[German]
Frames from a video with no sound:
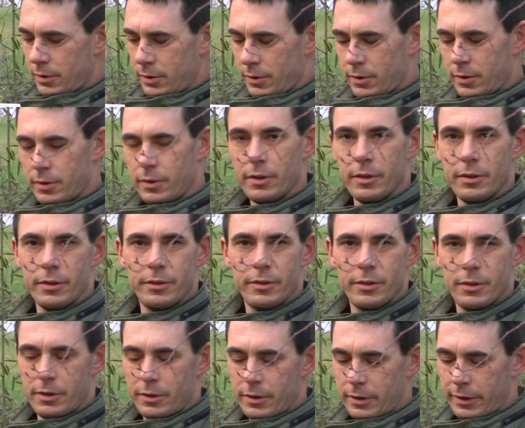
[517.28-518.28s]
ist
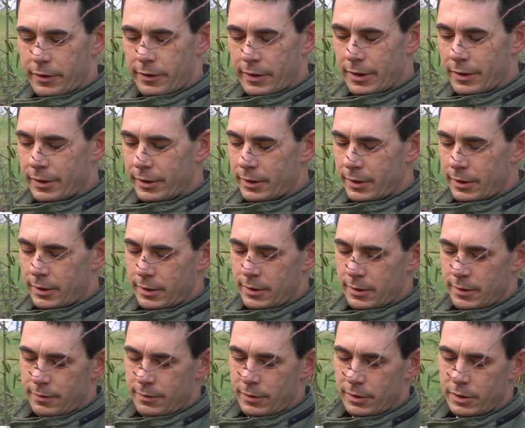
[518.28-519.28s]
das letztendlich ja
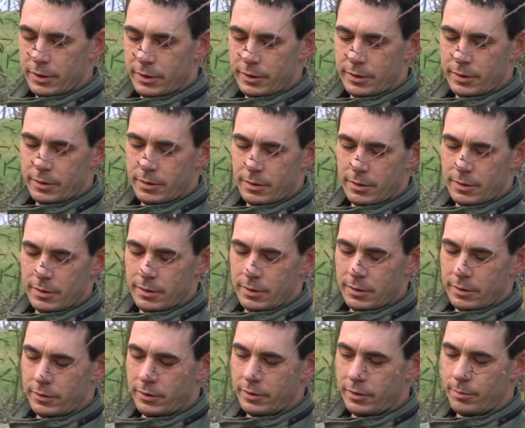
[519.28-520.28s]
wirklich,
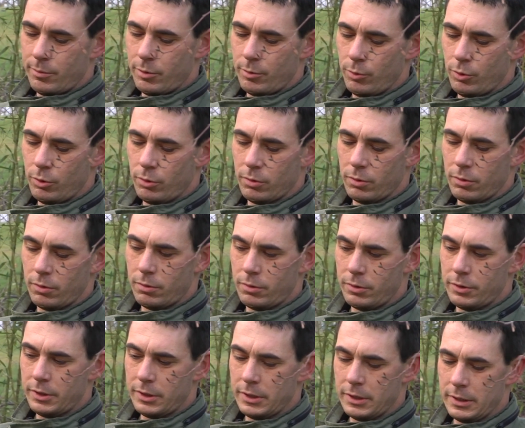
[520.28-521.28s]
sind die Bemühungen
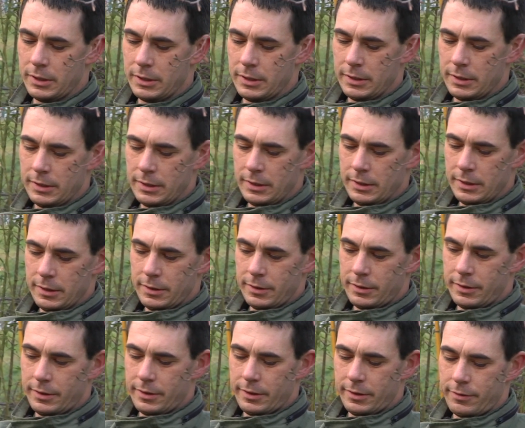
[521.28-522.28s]
groß,
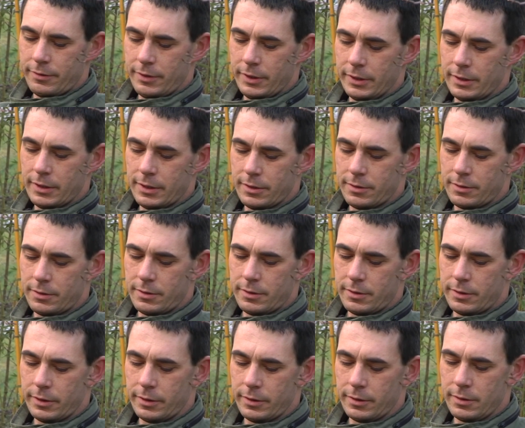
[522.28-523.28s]
die deswegen
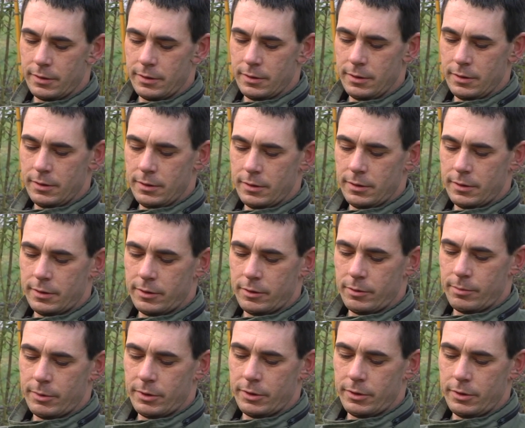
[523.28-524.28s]
nachzuziehen. Also
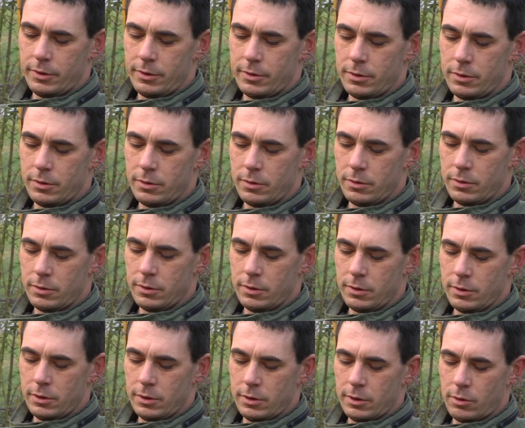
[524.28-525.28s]
man sieht,
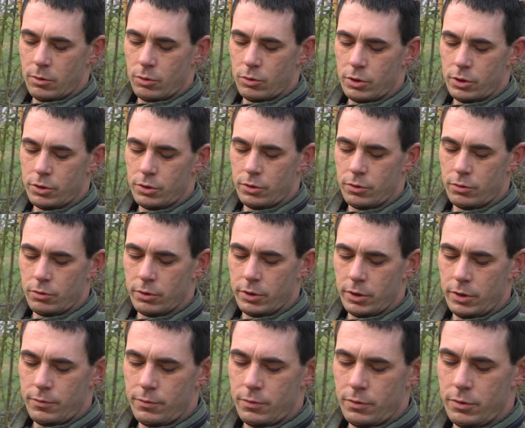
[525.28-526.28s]
auch das ist
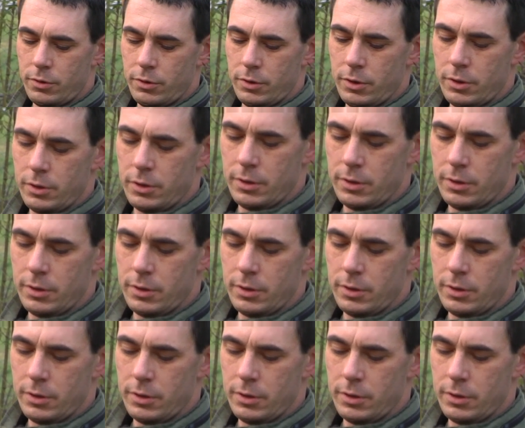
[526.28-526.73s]
okay für sie.